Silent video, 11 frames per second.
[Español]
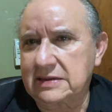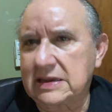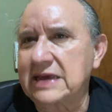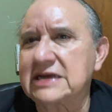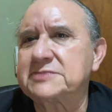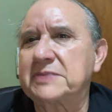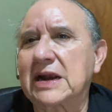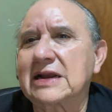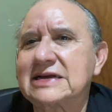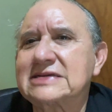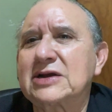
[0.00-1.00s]
Hay que
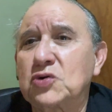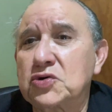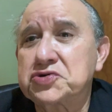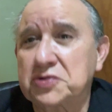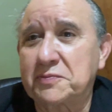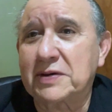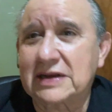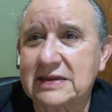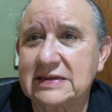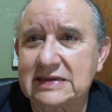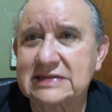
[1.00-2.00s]
esperar a que sean ocho
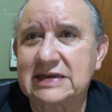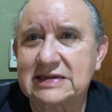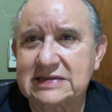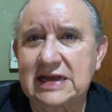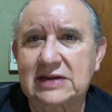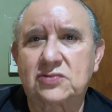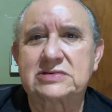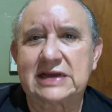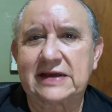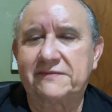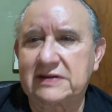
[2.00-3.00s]
para estar ciertos
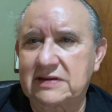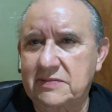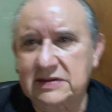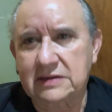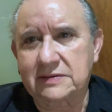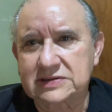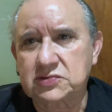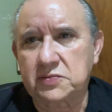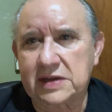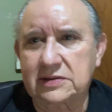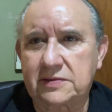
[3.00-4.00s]
de que efectivamente va
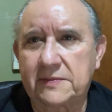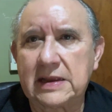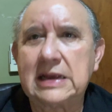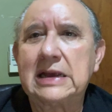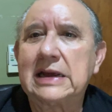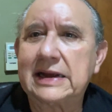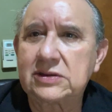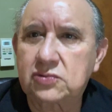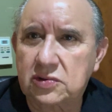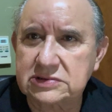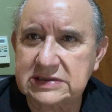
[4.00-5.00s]
subiendo.
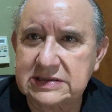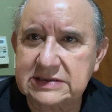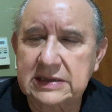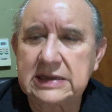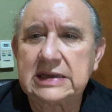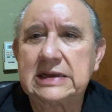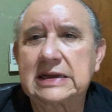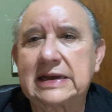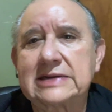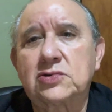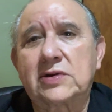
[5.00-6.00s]
Entonces,
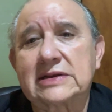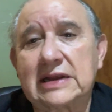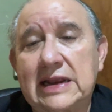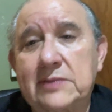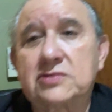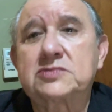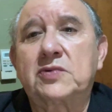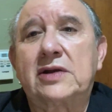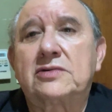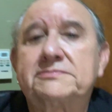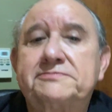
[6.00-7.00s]
¿qué es lo que tenemos?
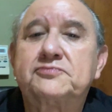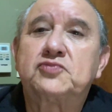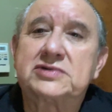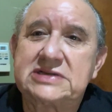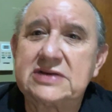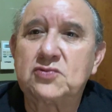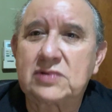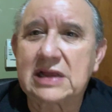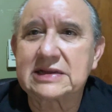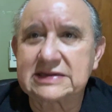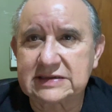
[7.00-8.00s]
Bueno, pues sí,
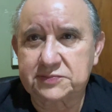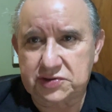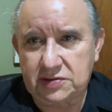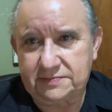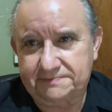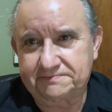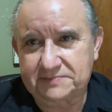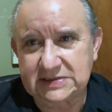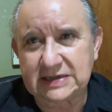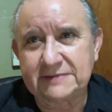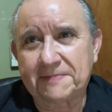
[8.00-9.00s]
una decepción.
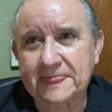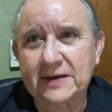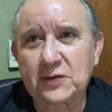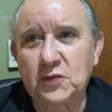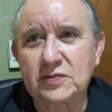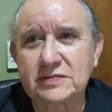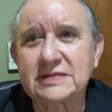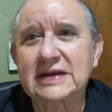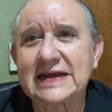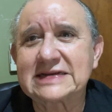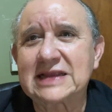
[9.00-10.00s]
¿sí?
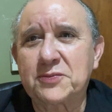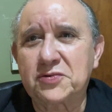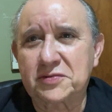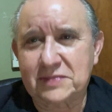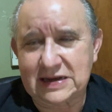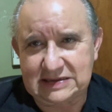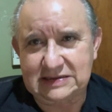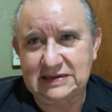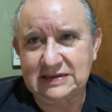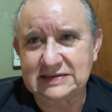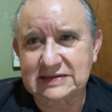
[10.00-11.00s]
Un eslabón más
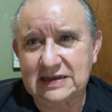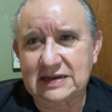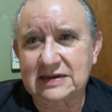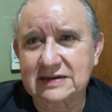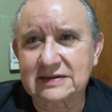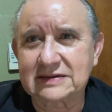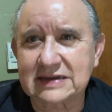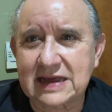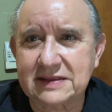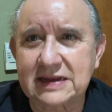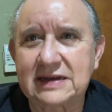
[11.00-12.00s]
en esta
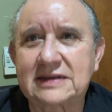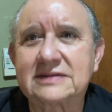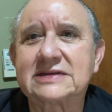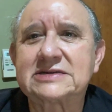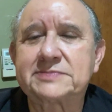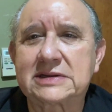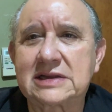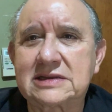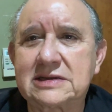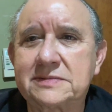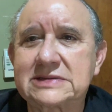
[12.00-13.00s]
cadena de
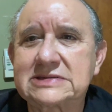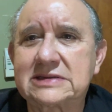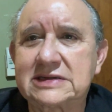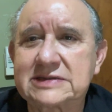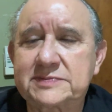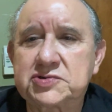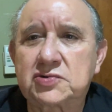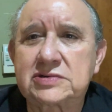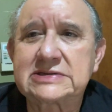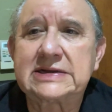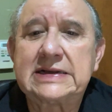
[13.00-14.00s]
expectativas,
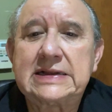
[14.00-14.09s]
decepciones.